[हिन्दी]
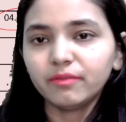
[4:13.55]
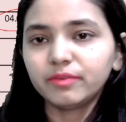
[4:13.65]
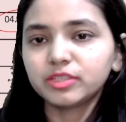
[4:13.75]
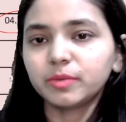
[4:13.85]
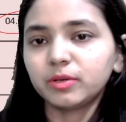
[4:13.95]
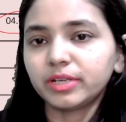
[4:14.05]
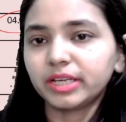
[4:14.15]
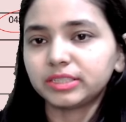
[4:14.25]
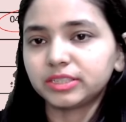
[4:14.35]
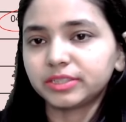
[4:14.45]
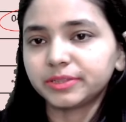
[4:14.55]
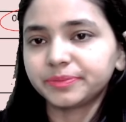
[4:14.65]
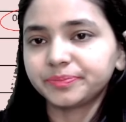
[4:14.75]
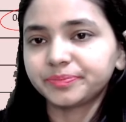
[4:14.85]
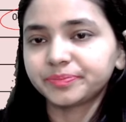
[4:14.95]
विजिबल हो जाए अच्छे से
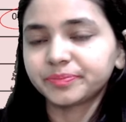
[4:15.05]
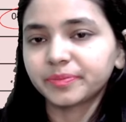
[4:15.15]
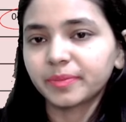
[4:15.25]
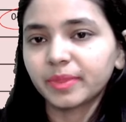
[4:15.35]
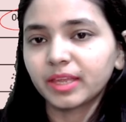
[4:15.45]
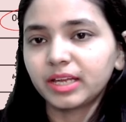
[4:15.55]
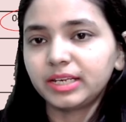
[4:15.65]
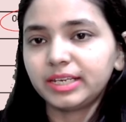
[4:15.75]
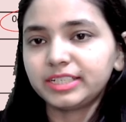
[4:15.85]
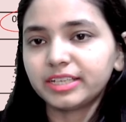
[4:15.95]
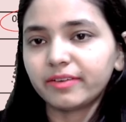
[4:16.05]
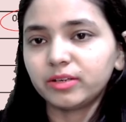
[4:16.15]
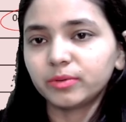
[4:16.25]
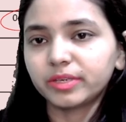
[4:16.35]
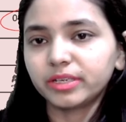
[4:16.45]
लेट्स हैव अ
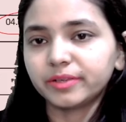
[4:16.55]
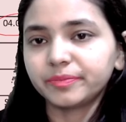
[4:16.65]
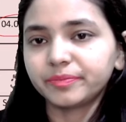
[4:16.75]
लुक हियर